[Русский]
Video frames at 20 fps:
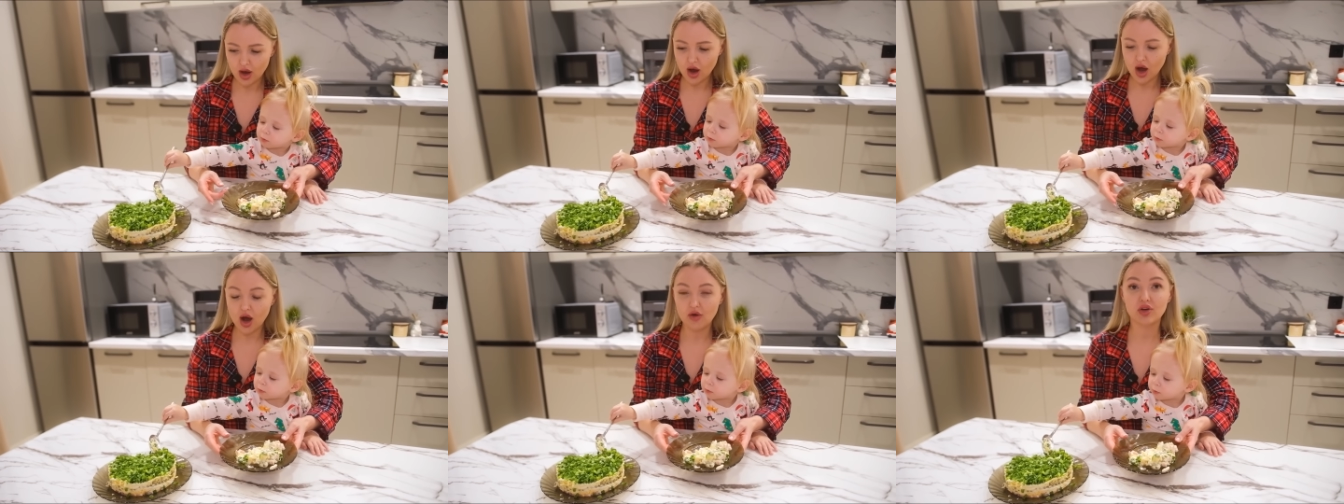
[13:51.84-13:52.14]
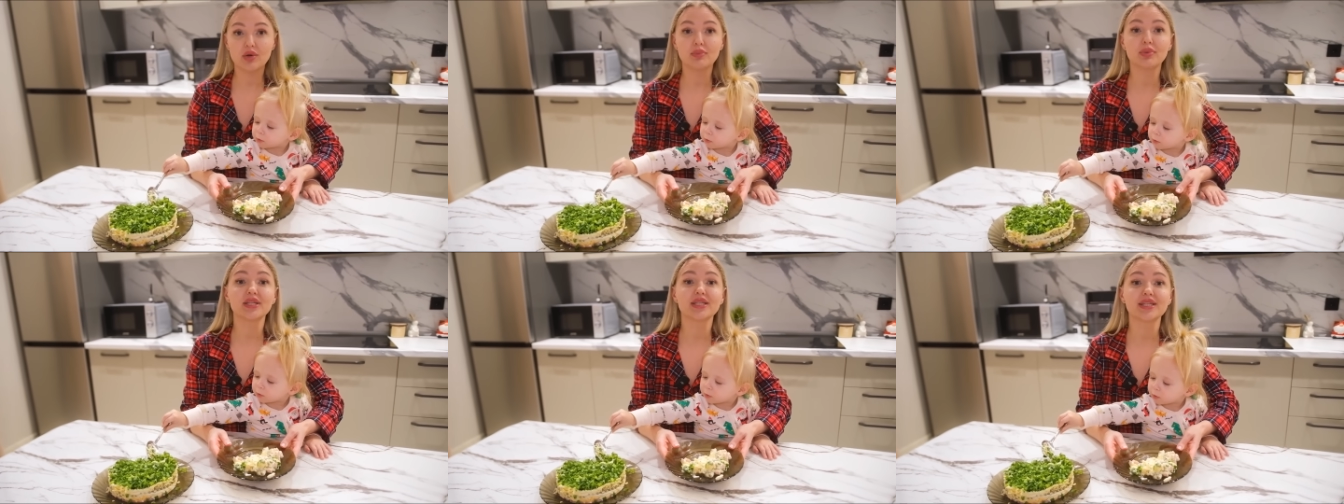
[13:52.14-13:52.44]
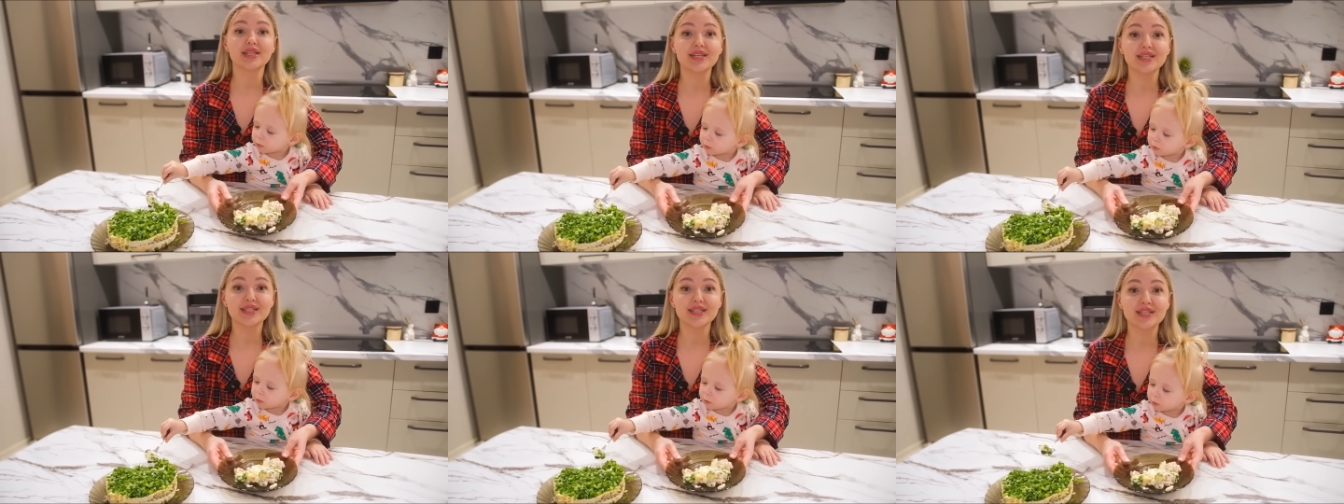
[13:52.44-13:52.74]
А вы
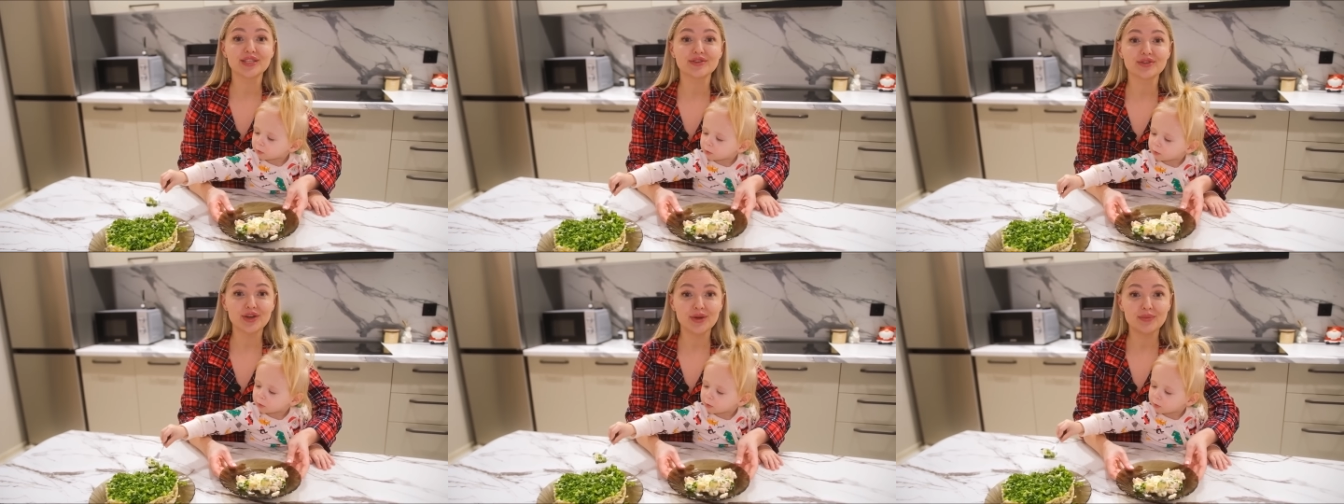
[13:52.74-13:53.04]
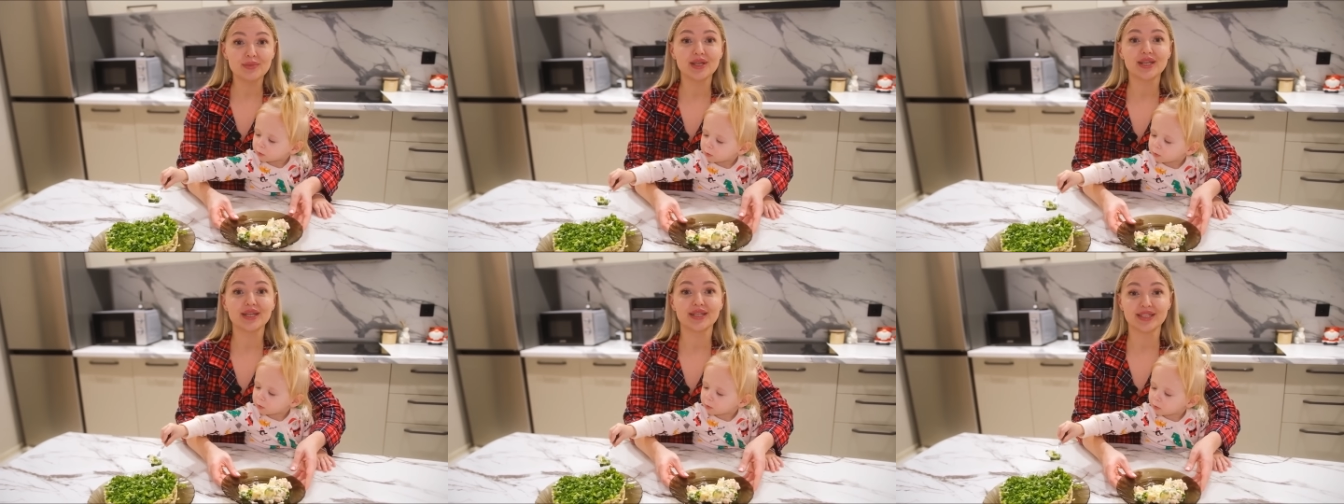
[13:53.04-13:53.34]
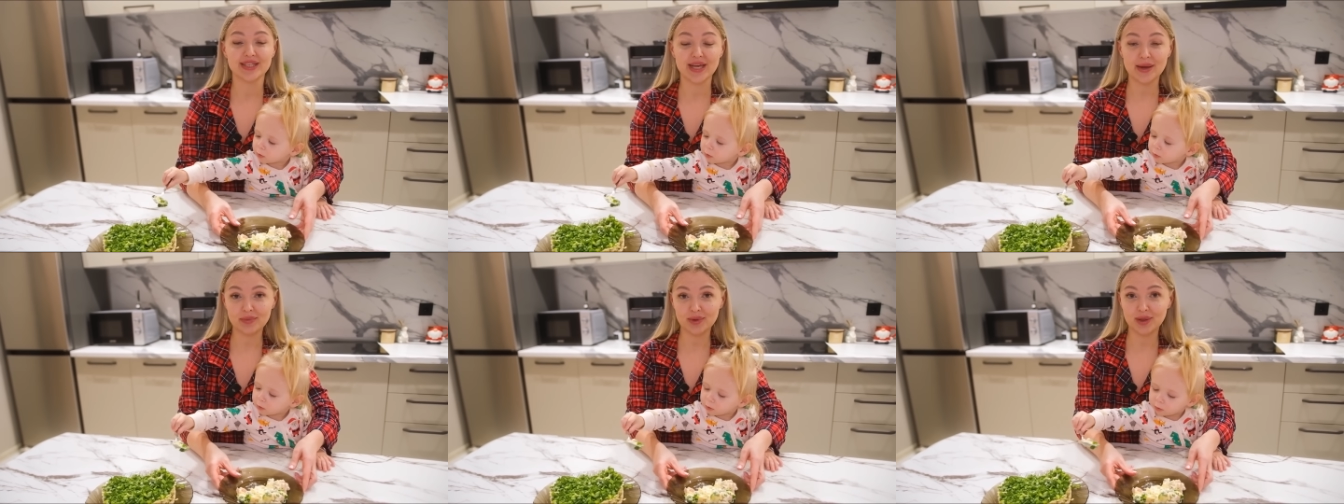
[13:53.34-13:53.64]
поделитесь своими
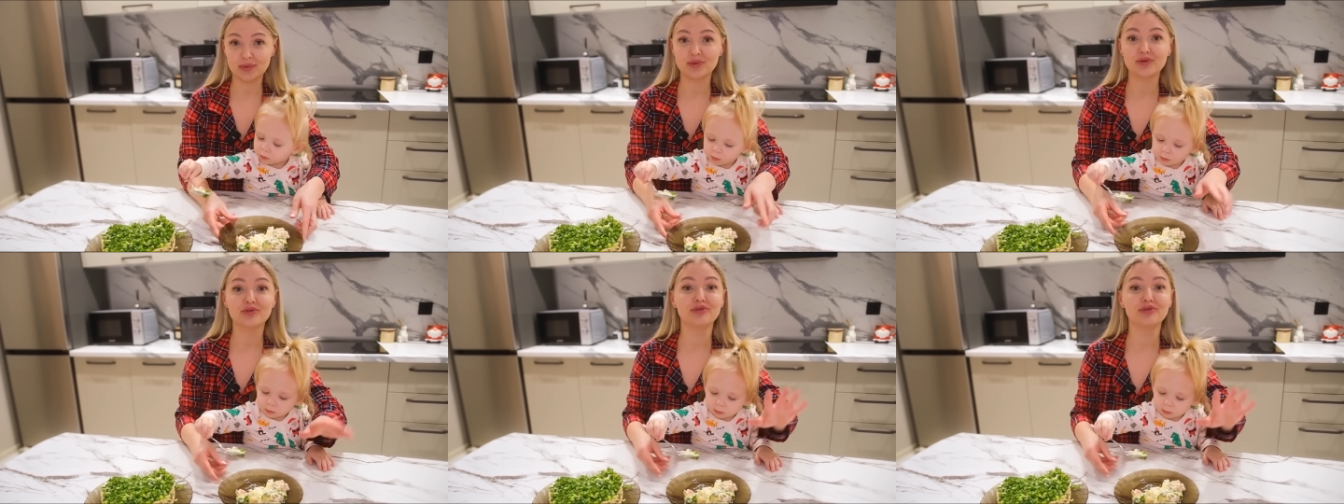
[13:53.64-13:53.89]
рецептами,